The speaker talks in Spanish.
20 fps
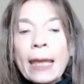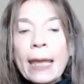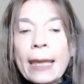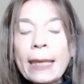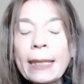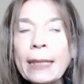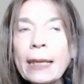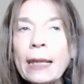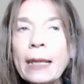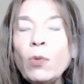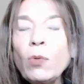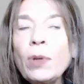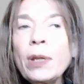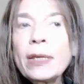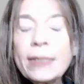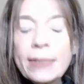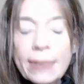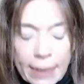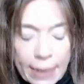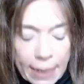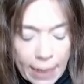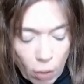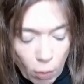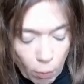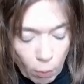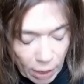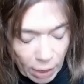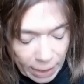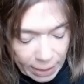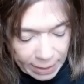Esta luna llena,
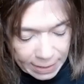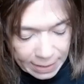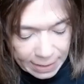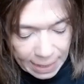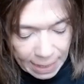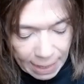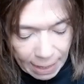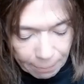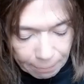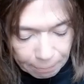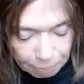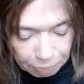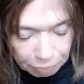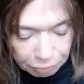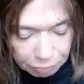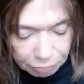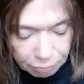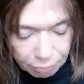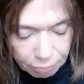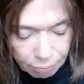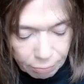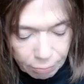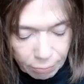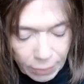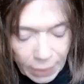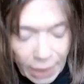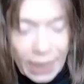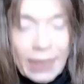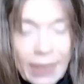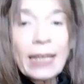como les decía,
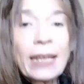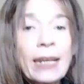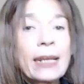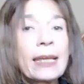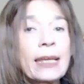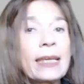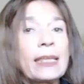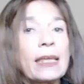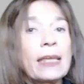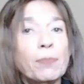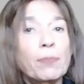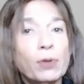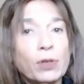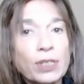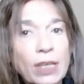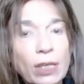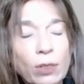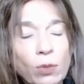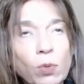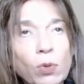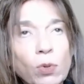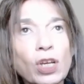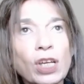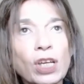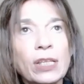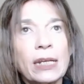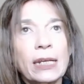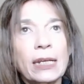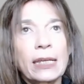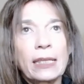está regida por Saturno y
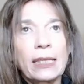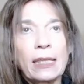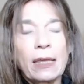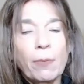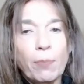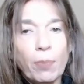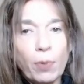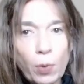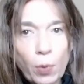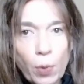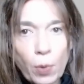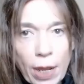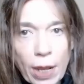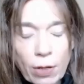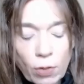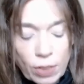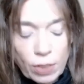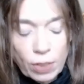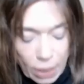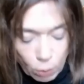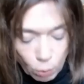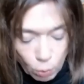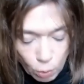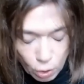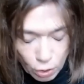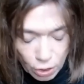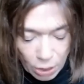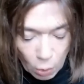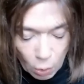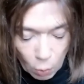está regida por Urano. Y
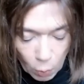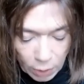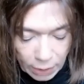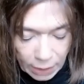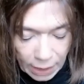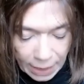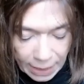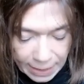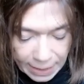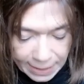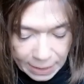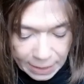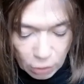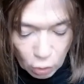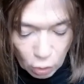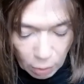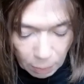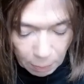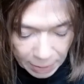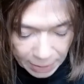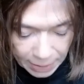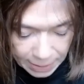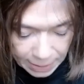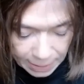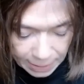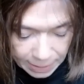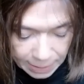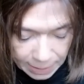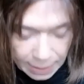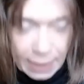Saturno se encuentra en el signo de
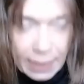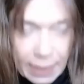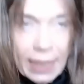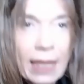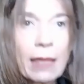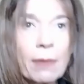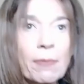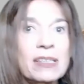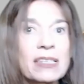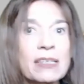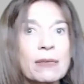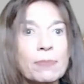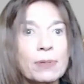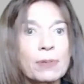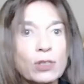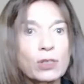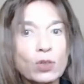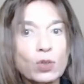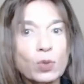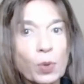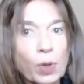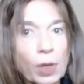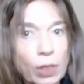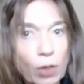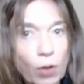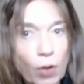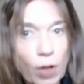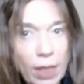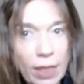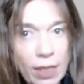Pisces que además empezó su
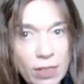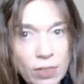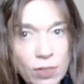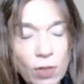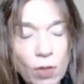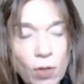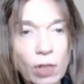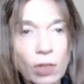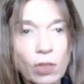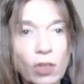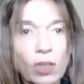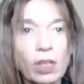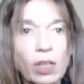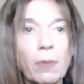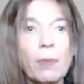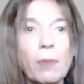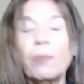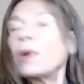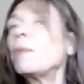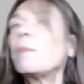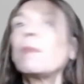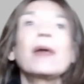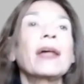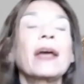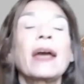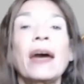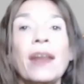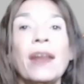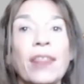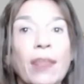retrogradación. Esto también puede
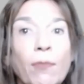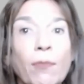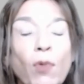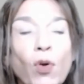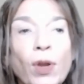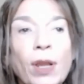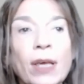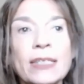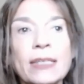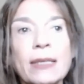marcar demora.